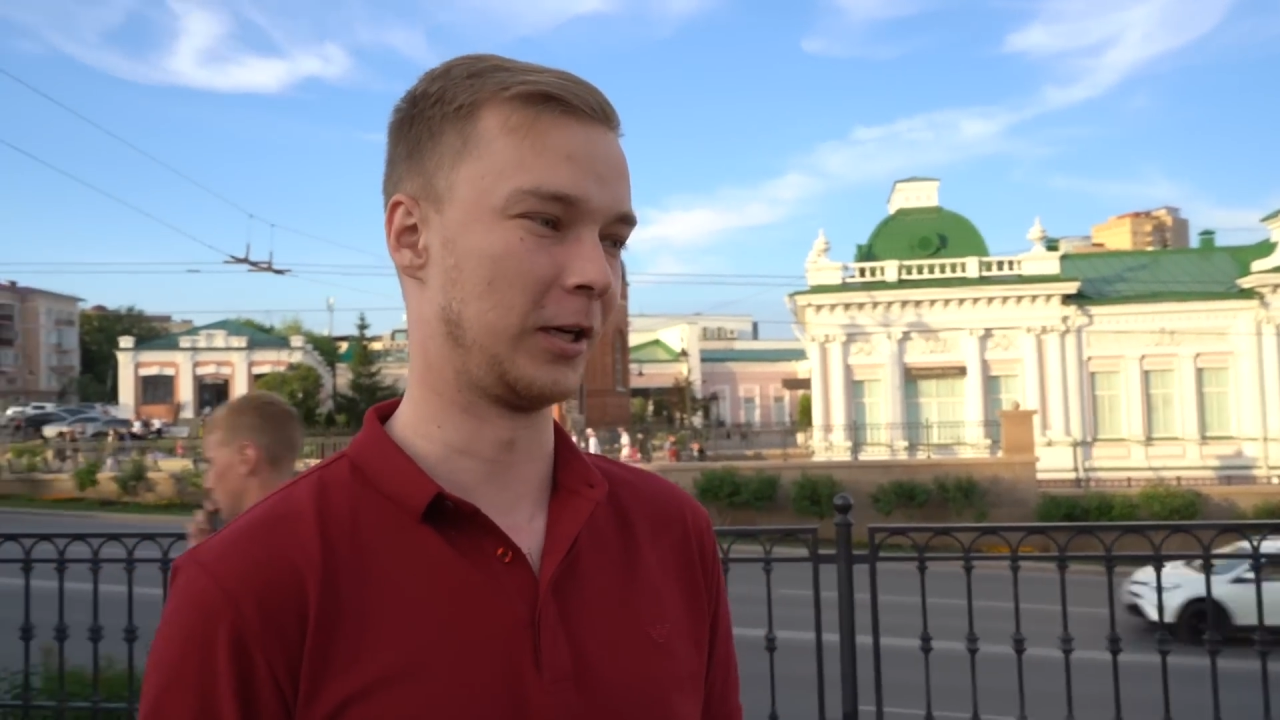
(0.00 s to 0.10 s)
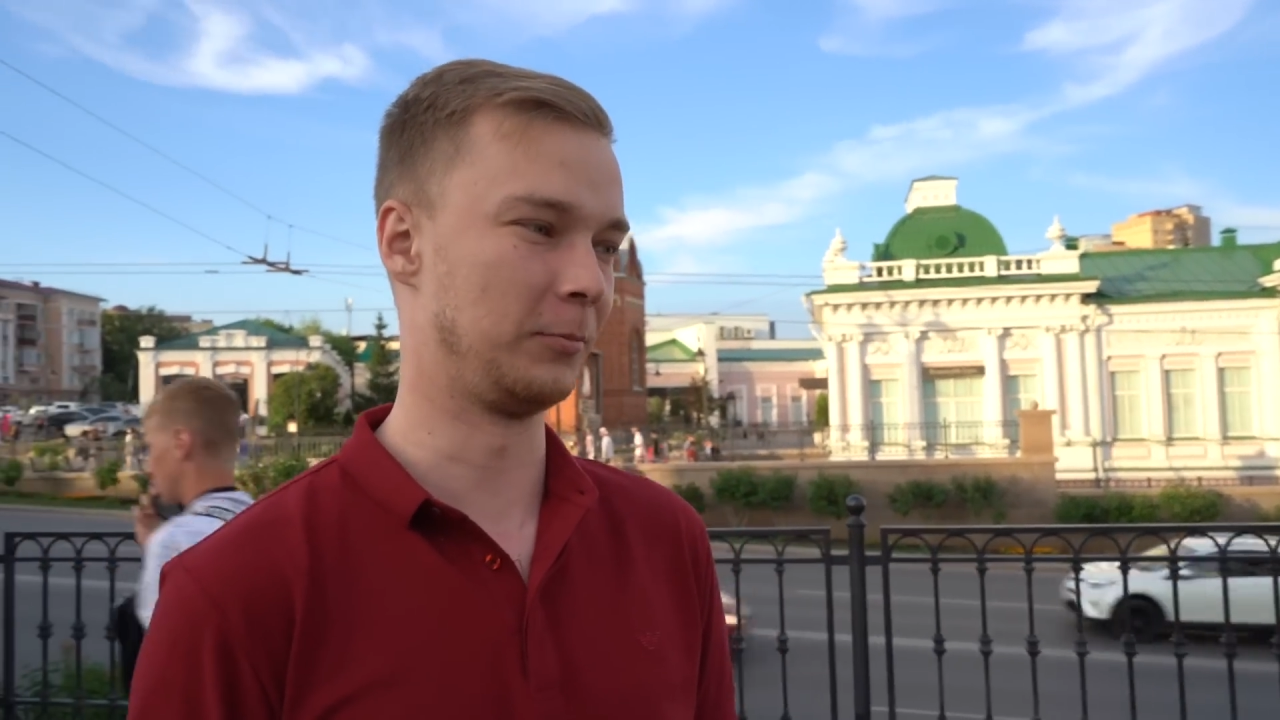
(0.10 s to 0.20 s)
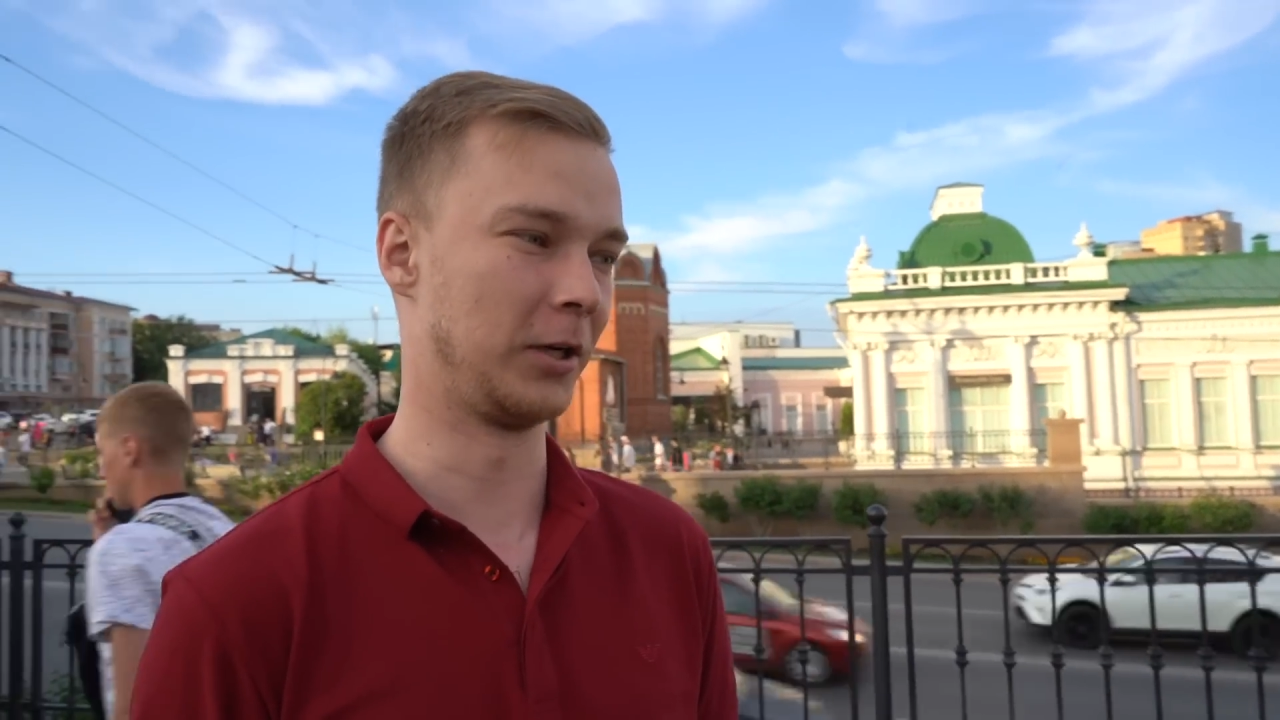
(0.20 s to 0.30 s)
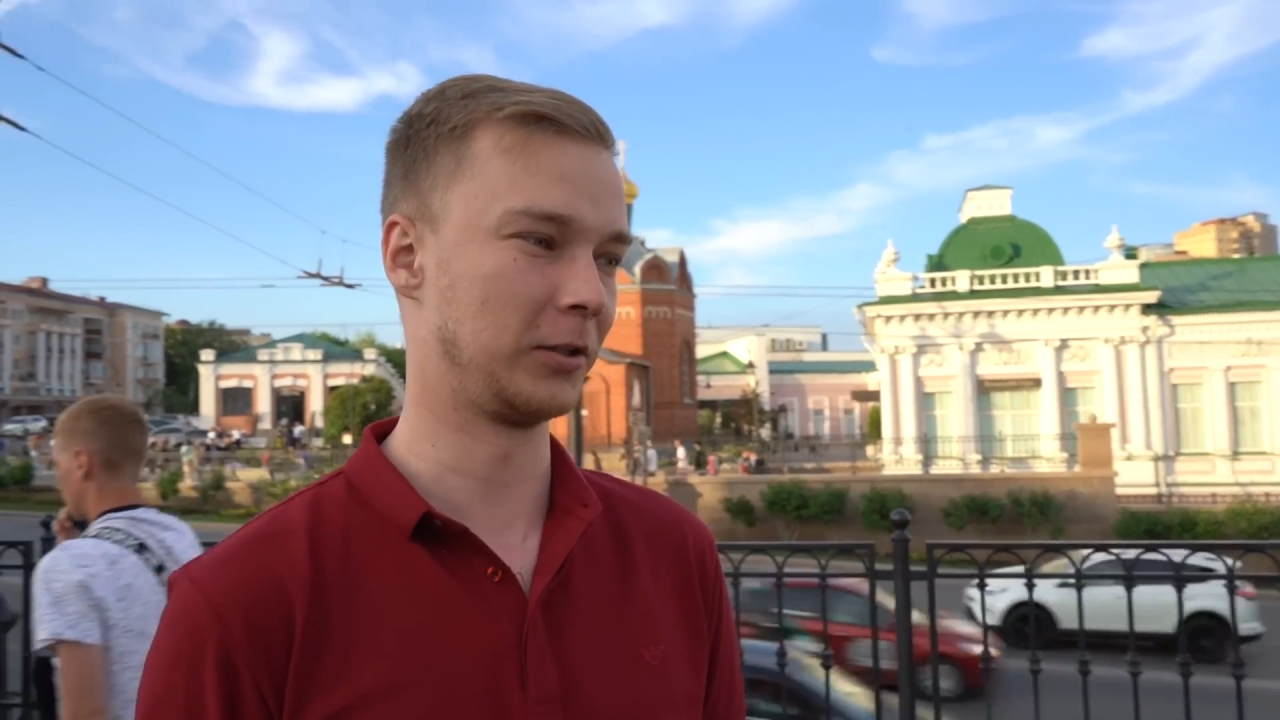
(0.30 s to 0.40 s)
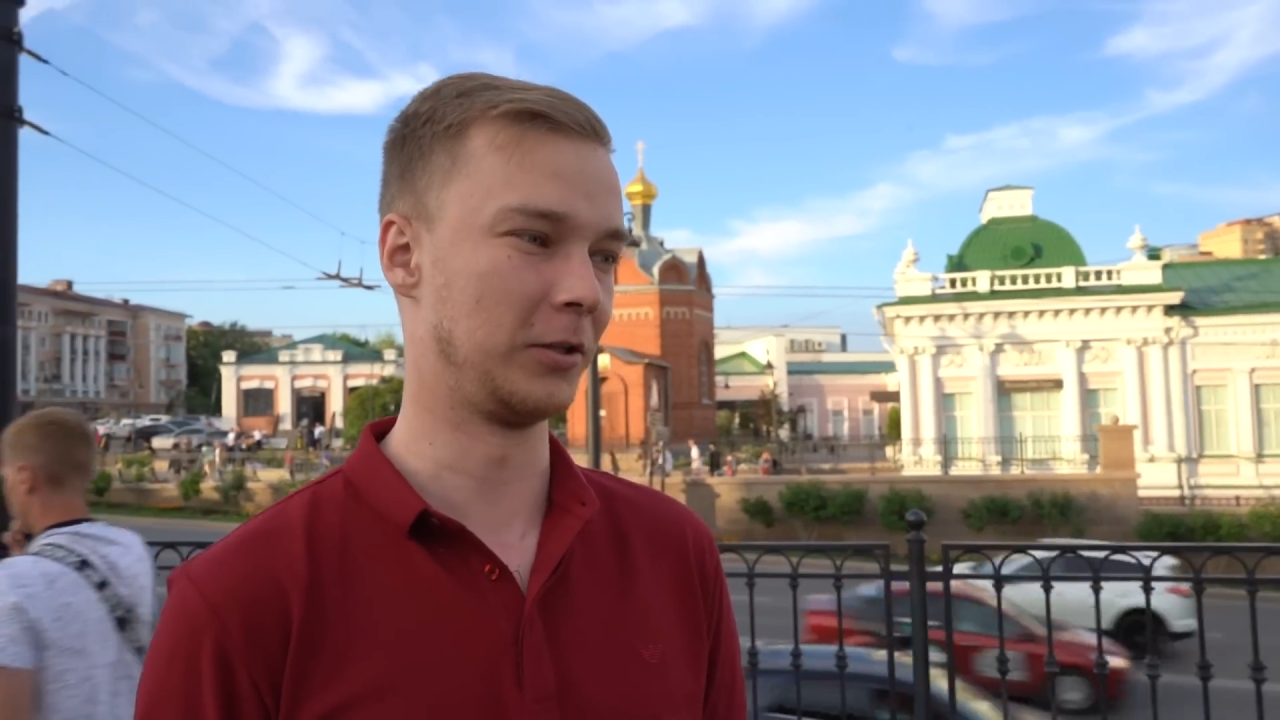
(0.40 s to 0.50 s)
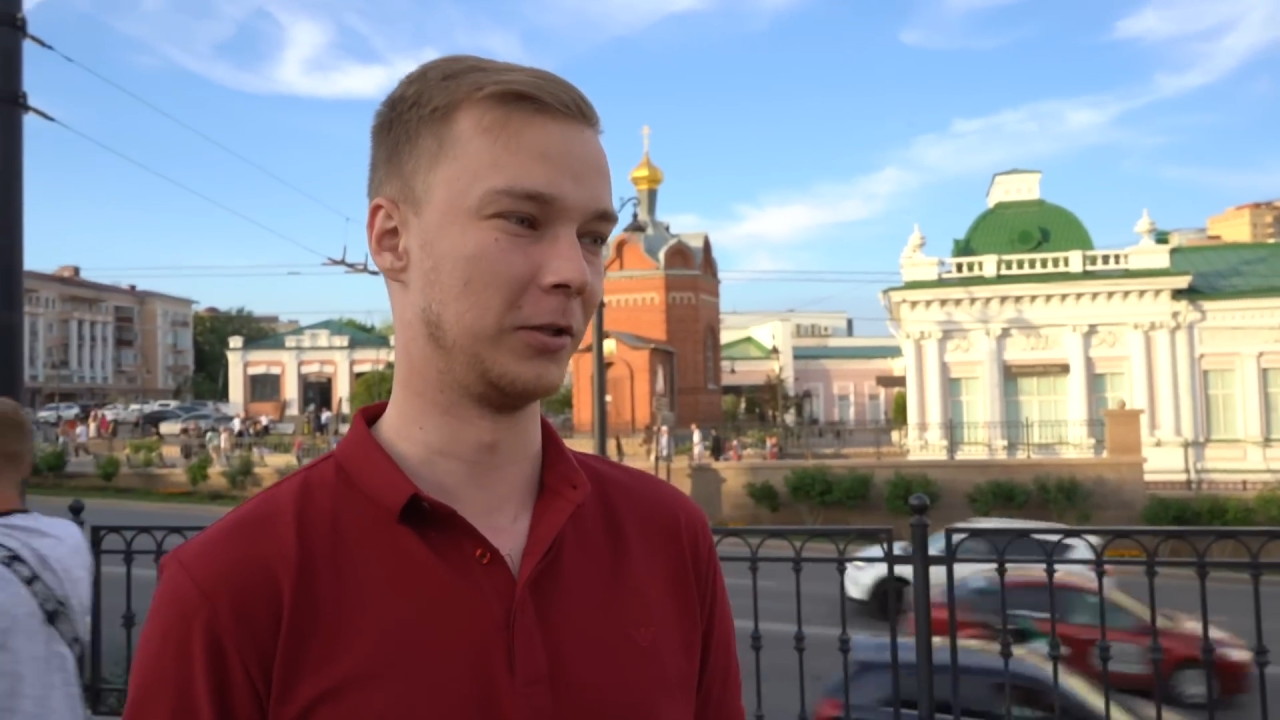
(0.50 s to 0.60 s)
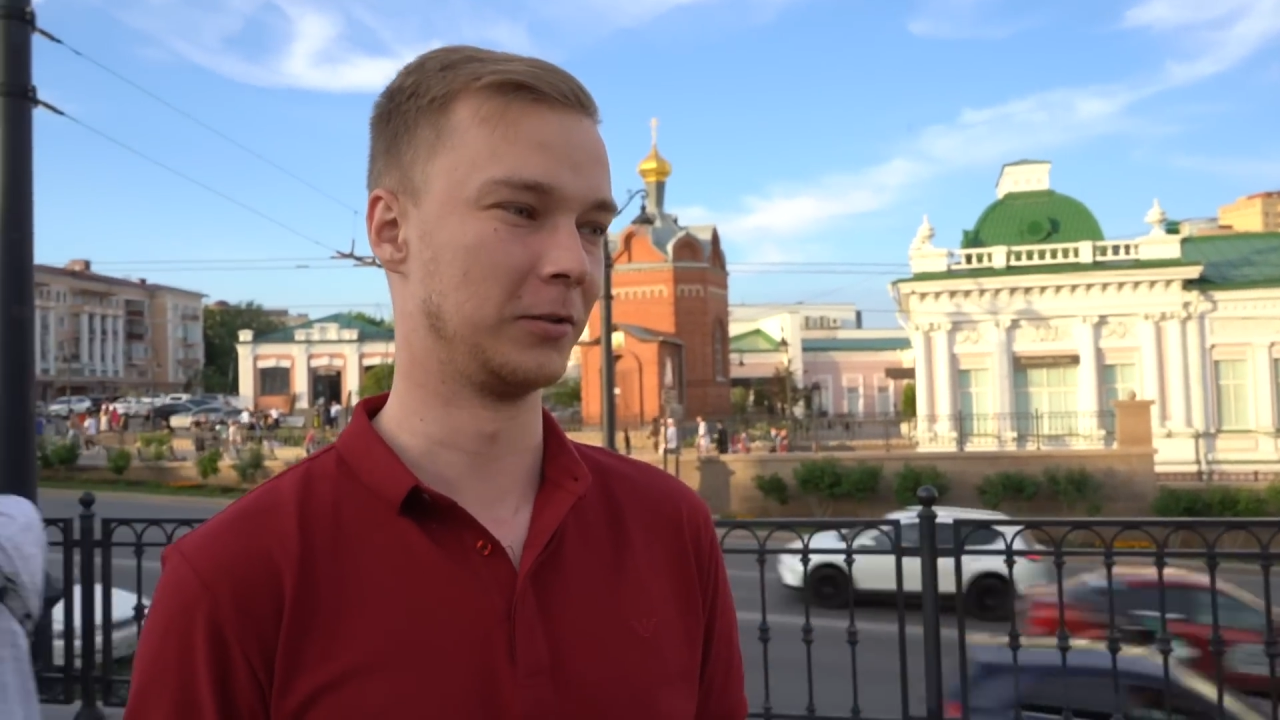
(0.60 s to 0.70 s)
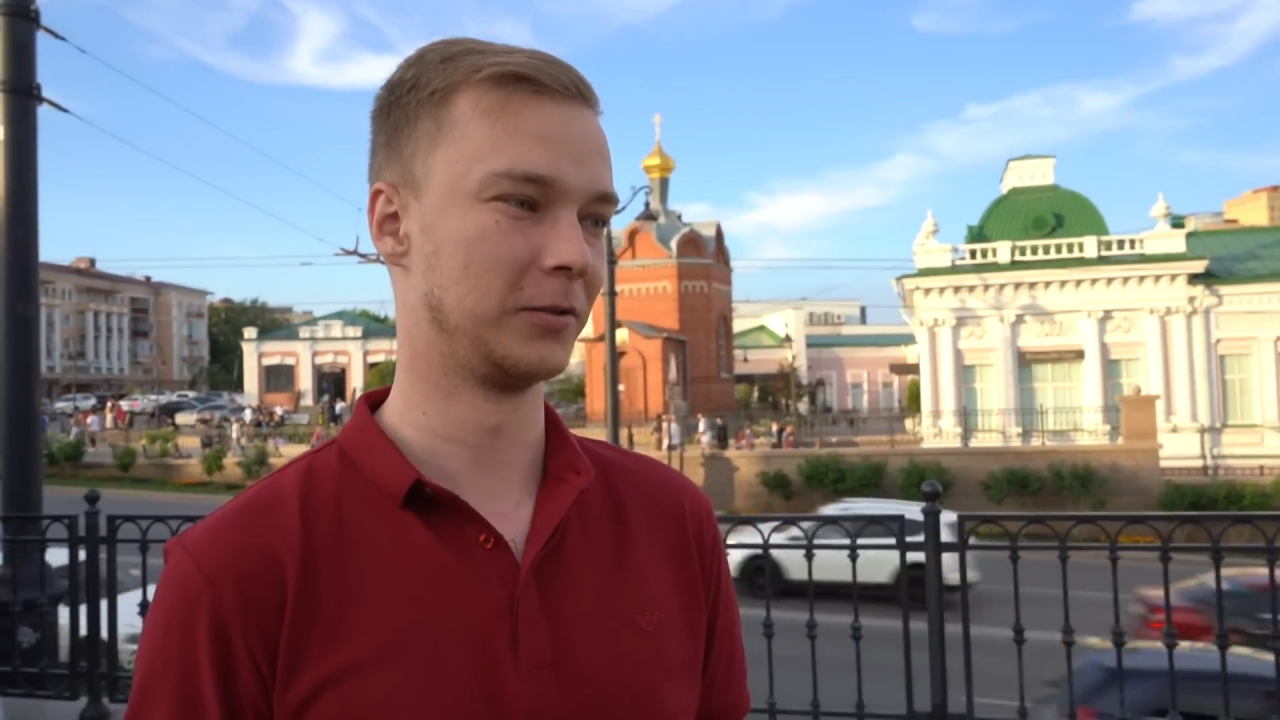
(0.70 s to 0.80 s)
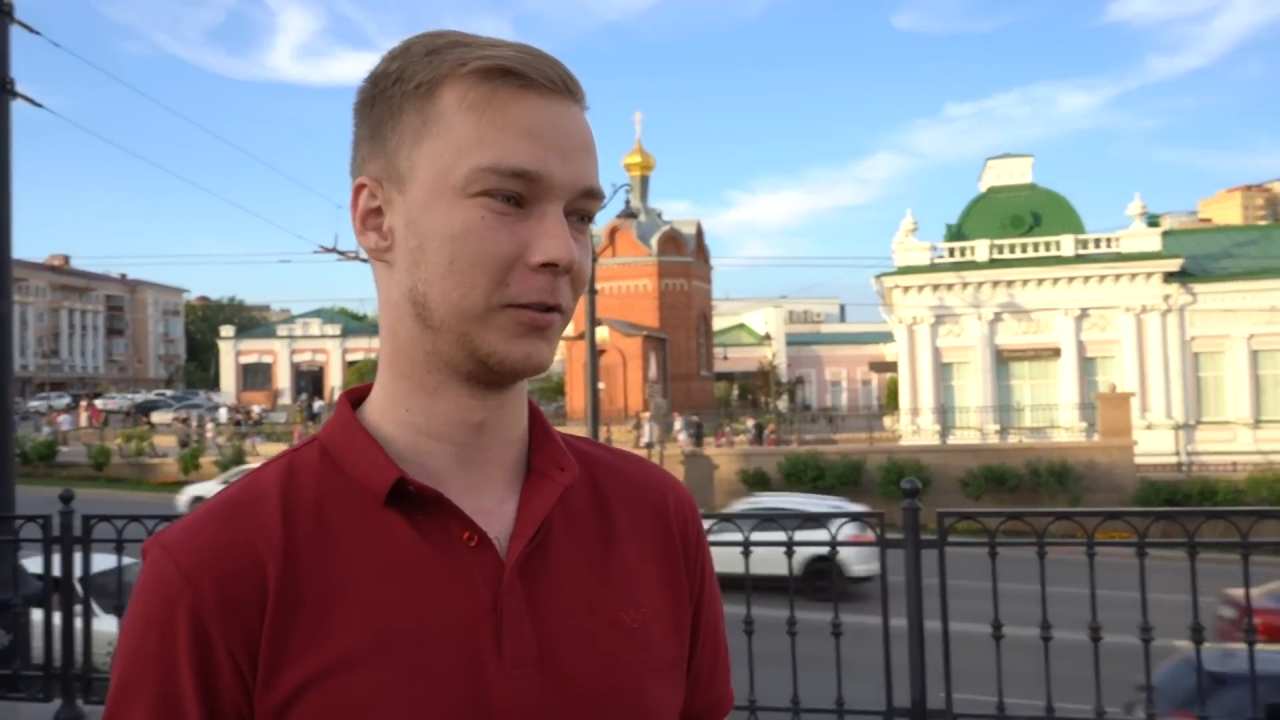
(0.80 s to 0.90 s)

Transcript: Альберта нет.